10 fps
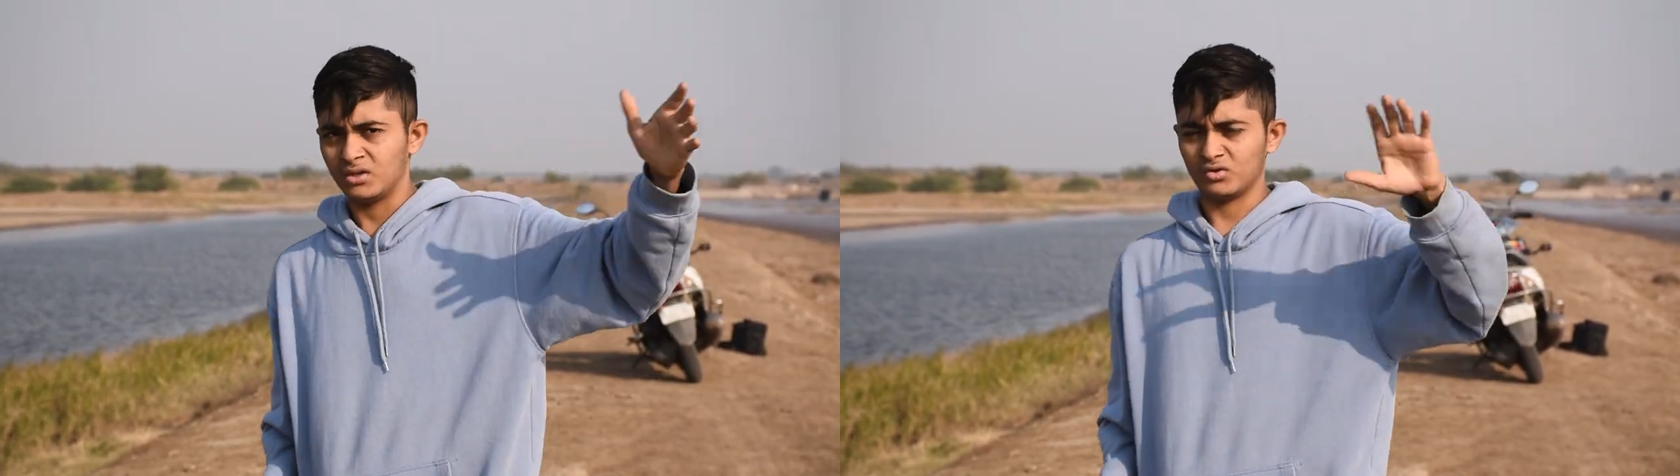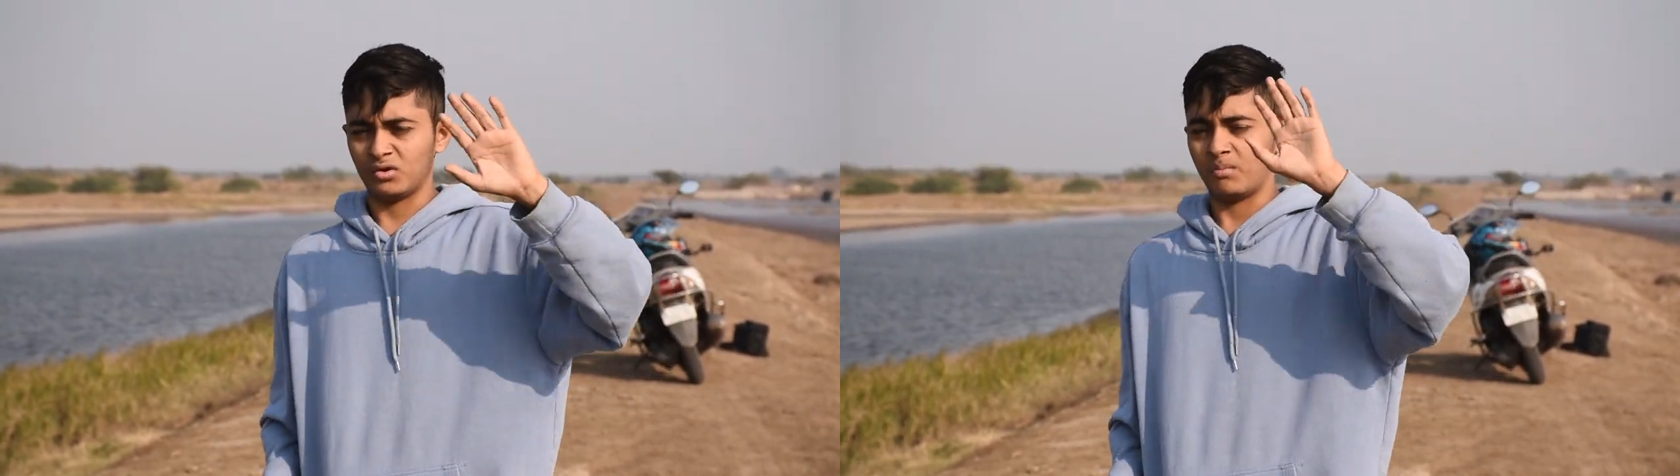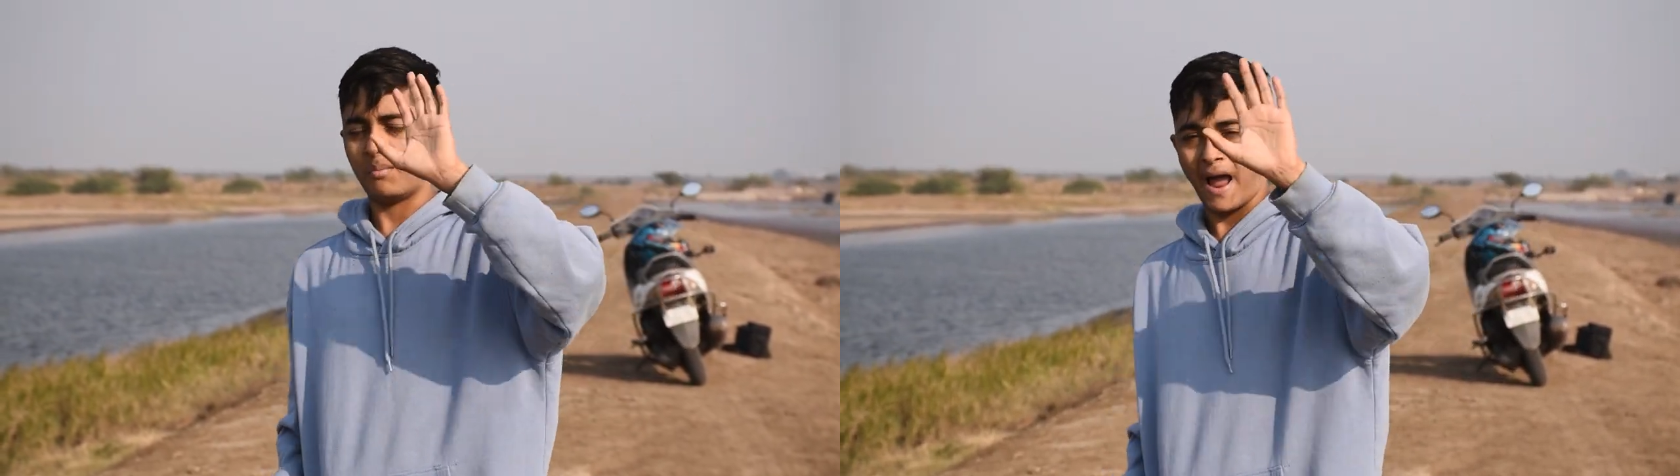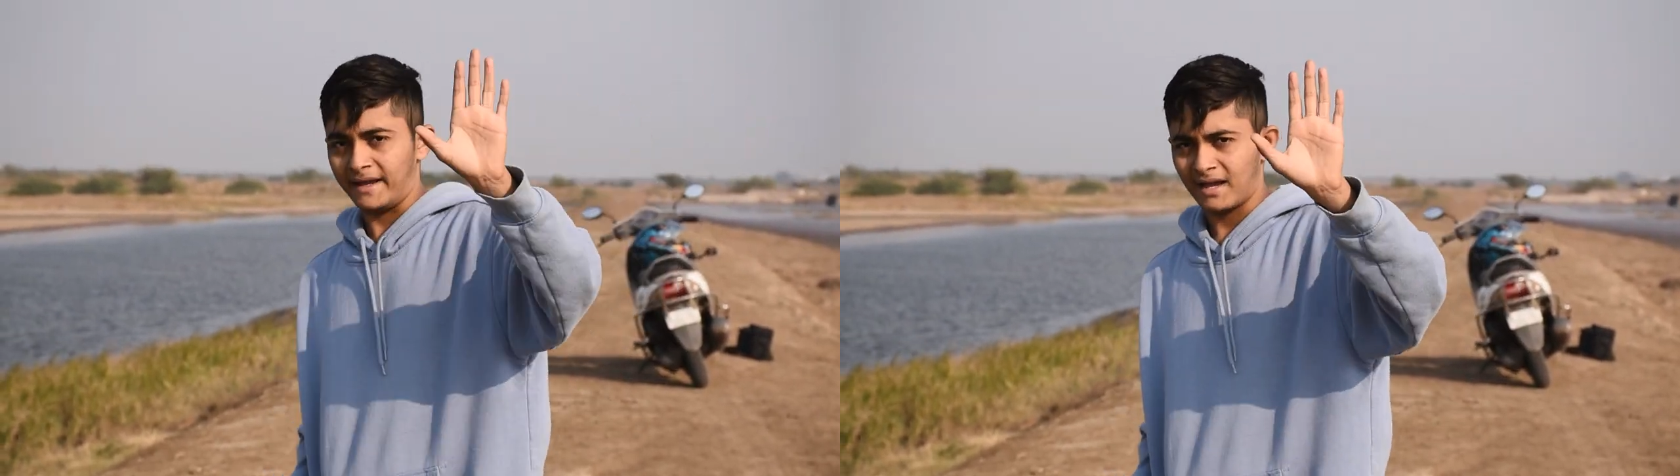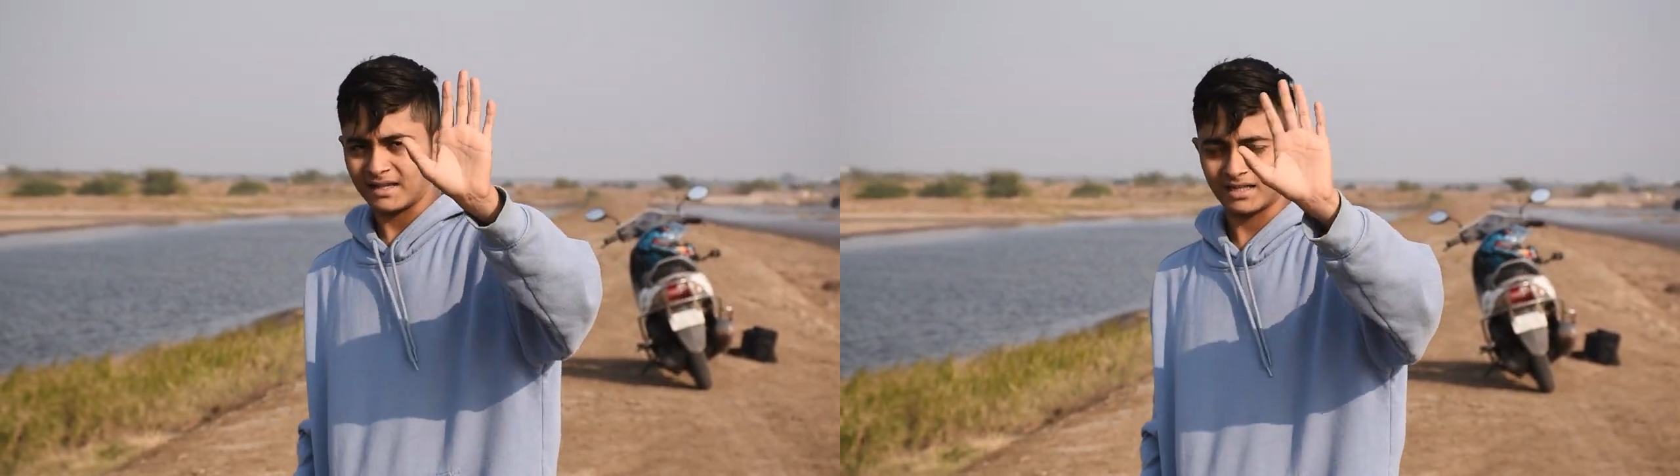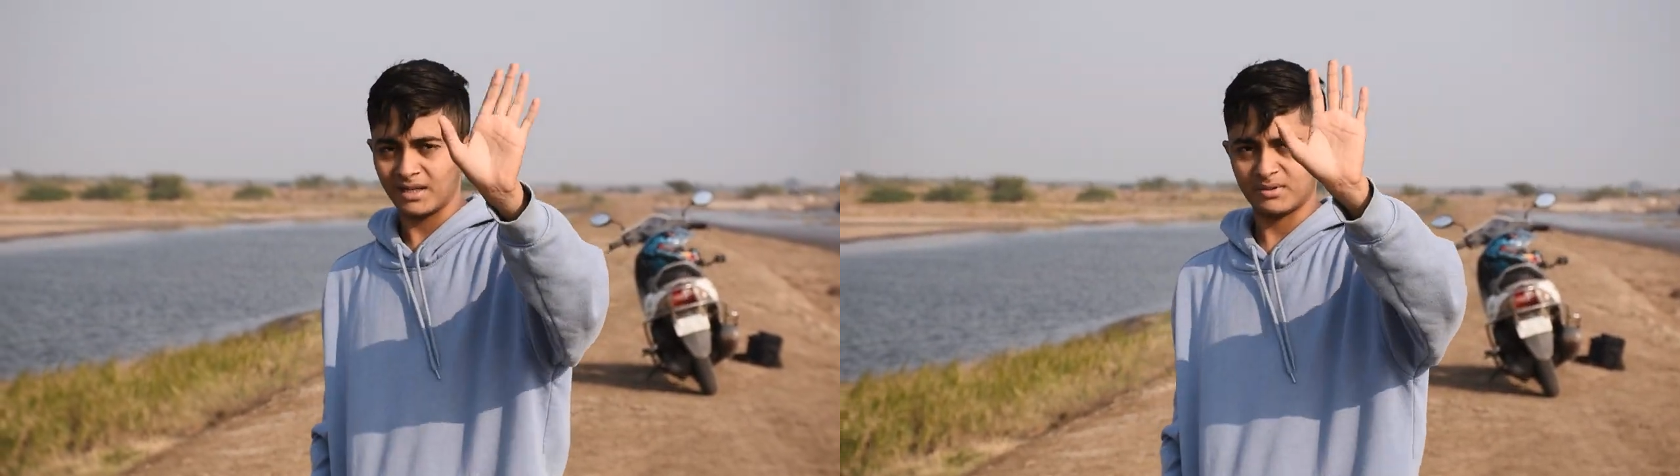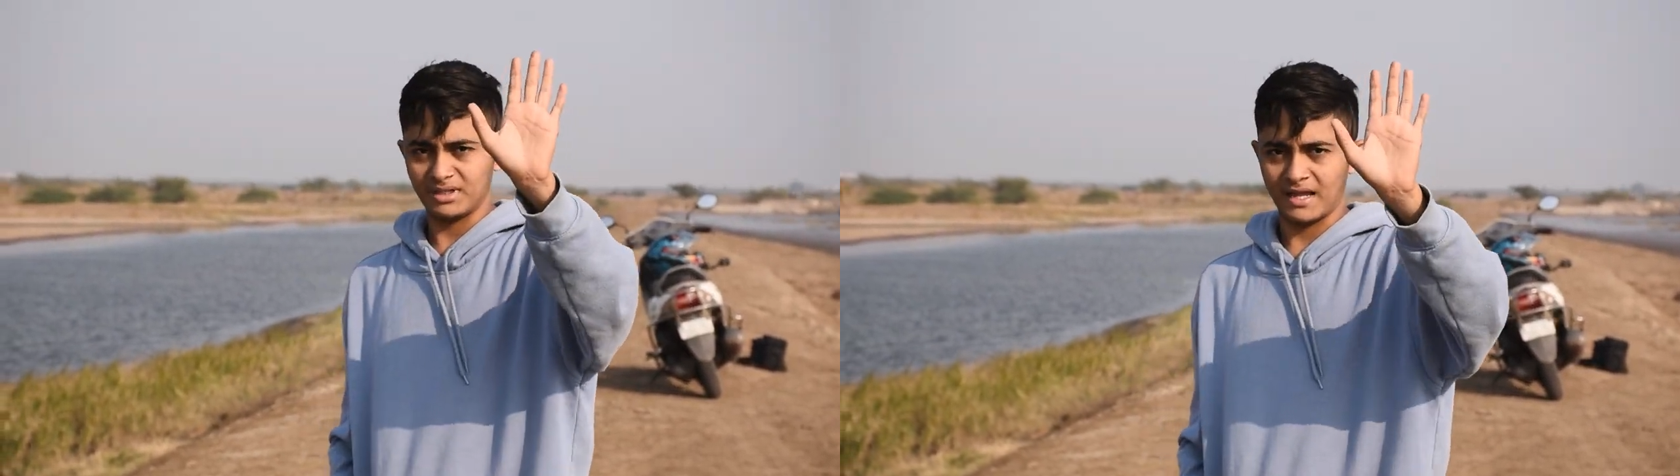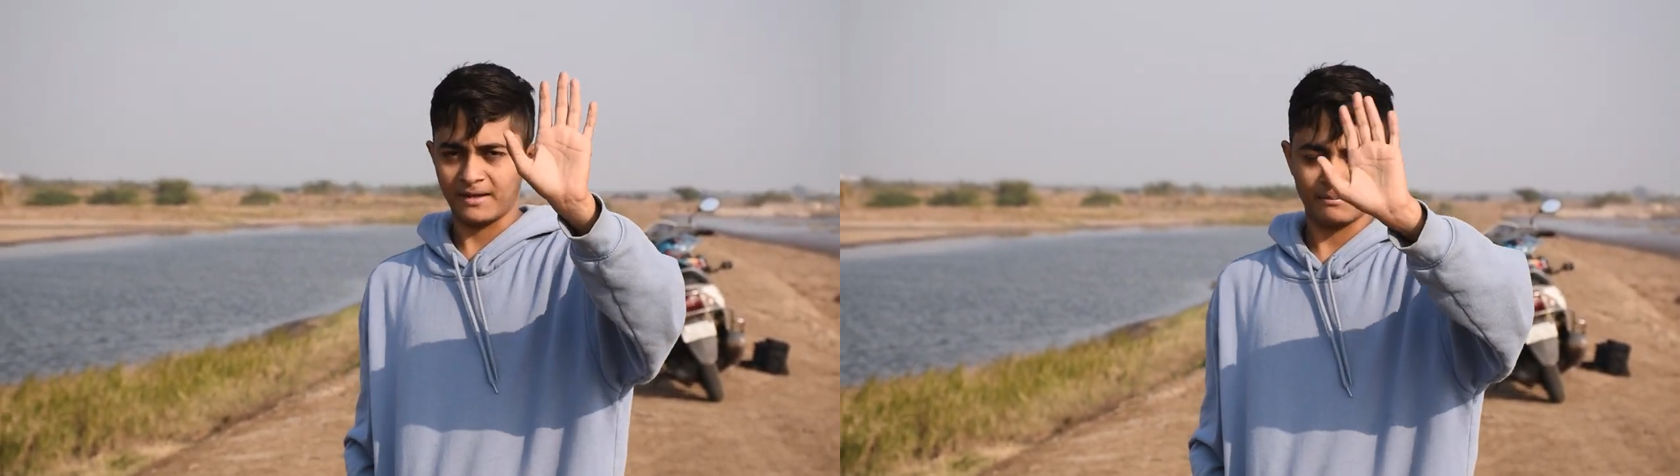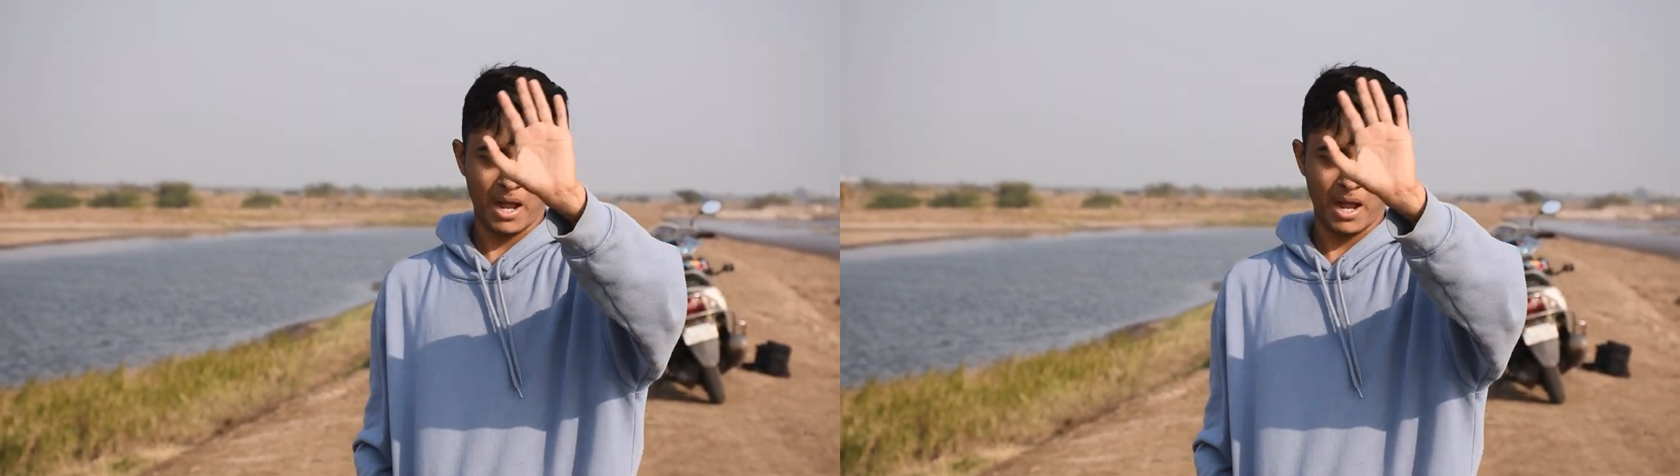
चलो बाय आज के लिए बस इतना